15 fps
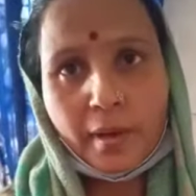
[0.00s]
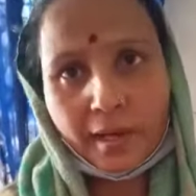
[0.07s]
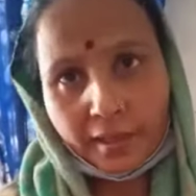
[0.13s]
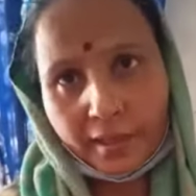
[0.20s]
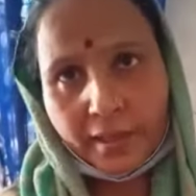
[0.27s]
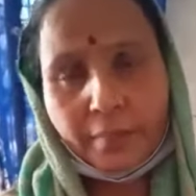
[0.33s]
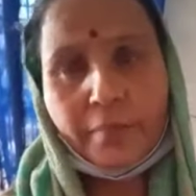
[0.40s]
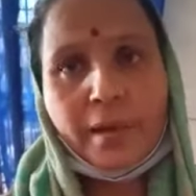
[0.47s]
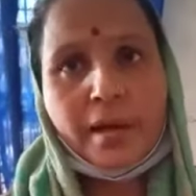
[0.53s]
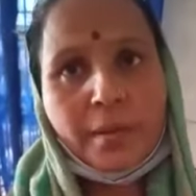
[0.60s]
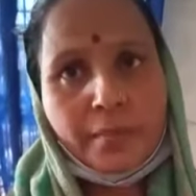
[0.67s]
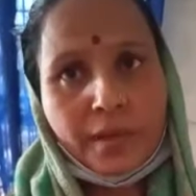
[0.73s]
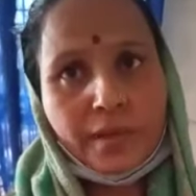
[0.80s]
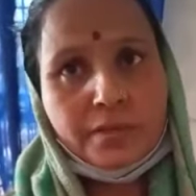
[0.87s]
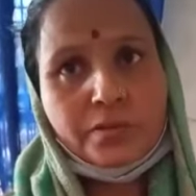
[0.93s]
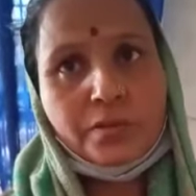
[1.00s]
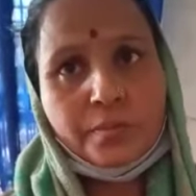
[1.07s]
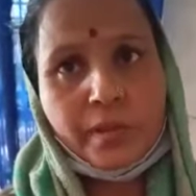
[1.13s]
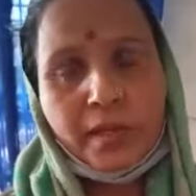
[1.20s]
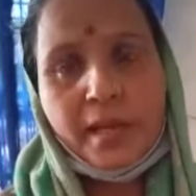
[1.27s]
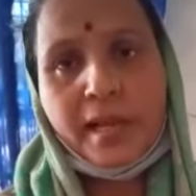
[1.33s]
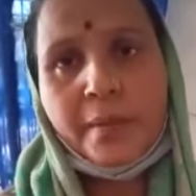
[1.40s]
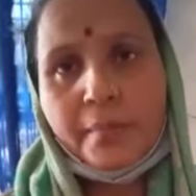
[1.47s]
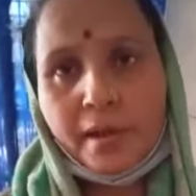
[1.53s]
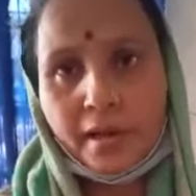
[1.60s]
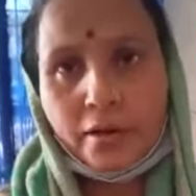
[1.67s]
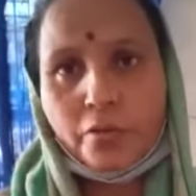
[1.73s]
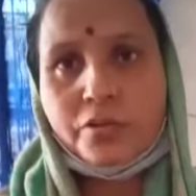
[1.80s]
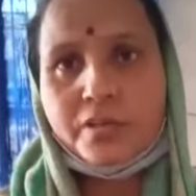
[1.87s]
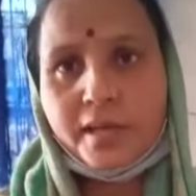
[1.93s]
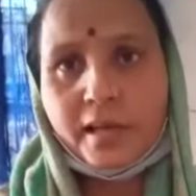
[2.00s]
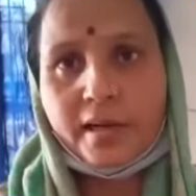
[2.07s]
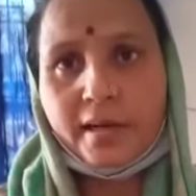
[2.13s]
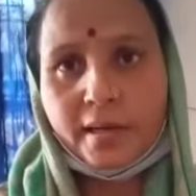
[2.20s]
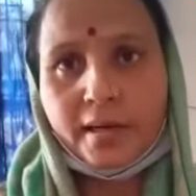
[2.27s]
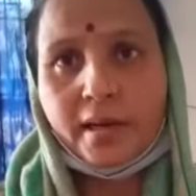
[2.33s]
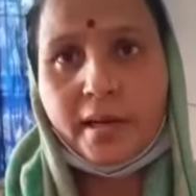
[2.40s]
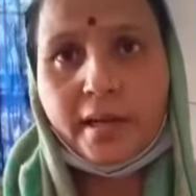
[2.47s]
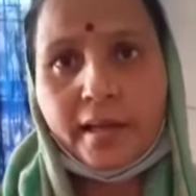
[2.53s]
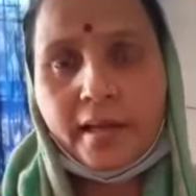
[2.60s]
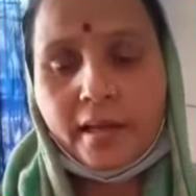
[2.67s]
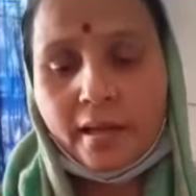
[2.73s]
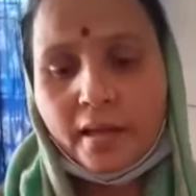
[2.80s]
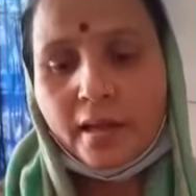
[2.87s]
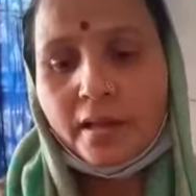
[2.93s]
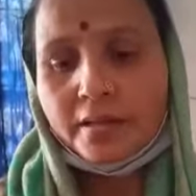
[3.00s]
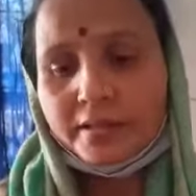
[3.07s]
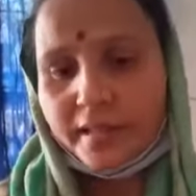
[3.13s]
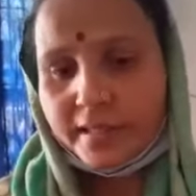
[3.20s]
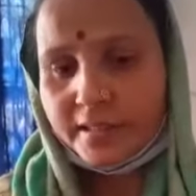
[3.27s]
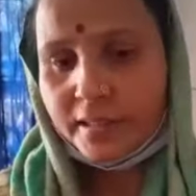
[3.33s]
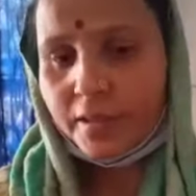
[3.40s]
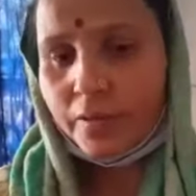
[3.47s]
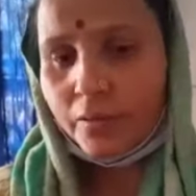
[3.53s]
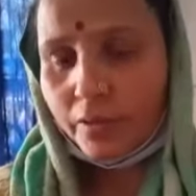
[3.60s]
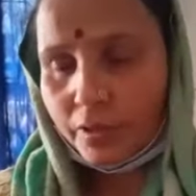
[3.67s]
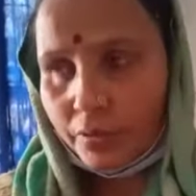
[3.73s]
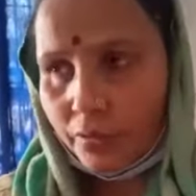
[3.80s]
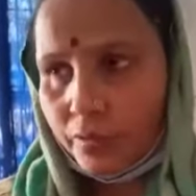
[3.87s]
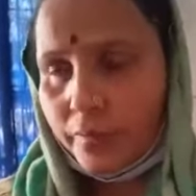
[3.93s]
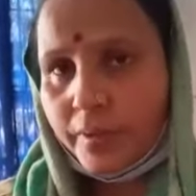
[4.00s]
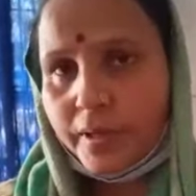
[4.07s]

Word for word: मार्केट के बारे हमें जो महिलाएं हमारा रोजगार कर रही हैं हम्म। जैसे कोई दूध